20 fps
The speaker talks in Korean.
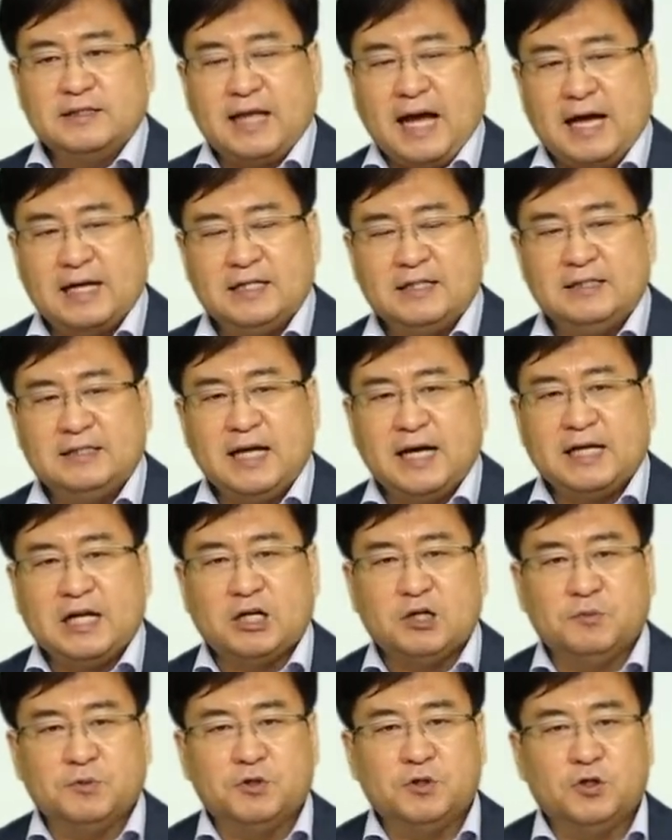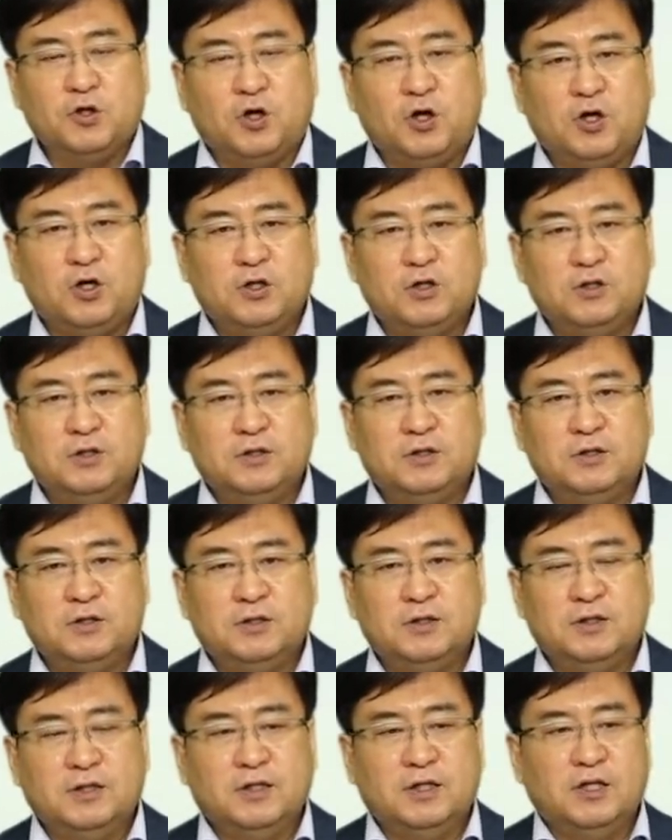다른 나라로부터
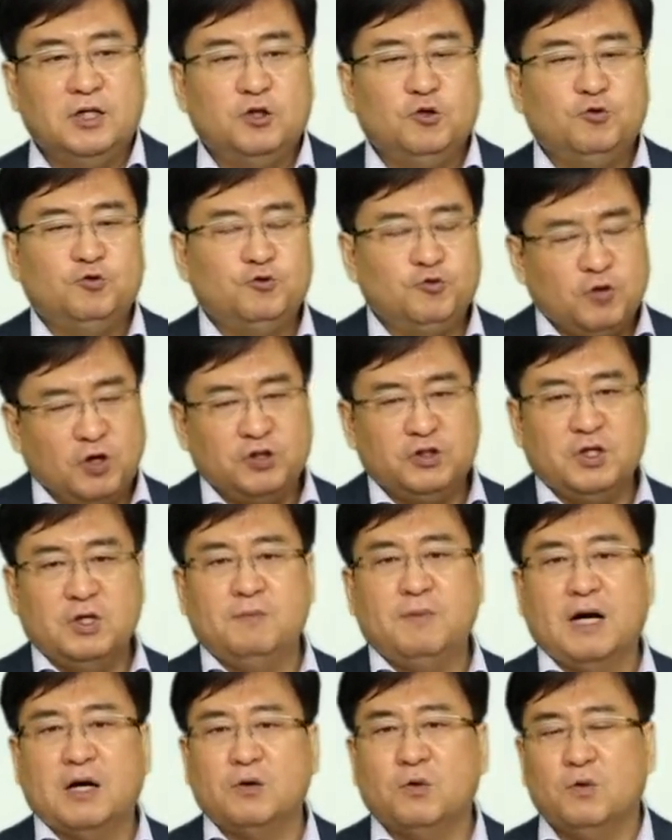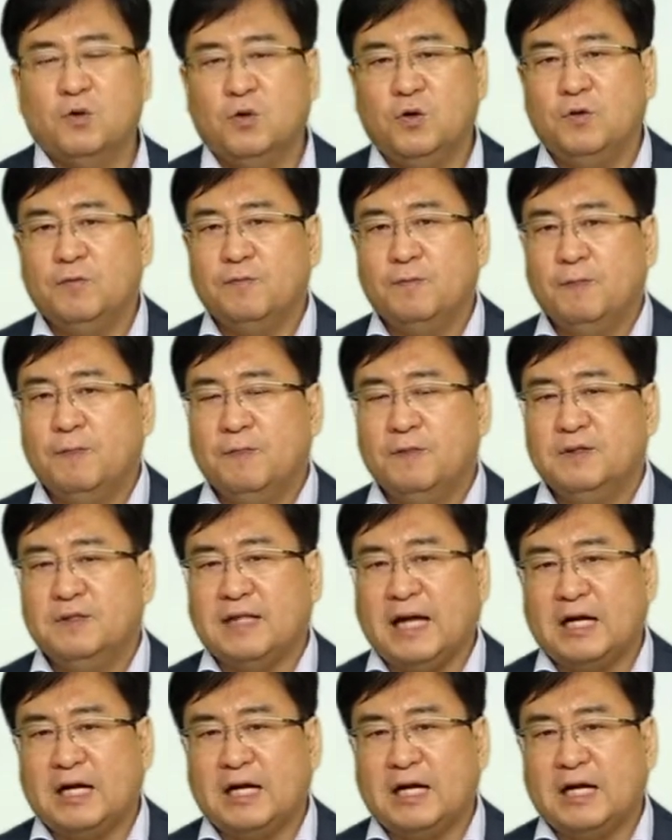후원을 받고 음?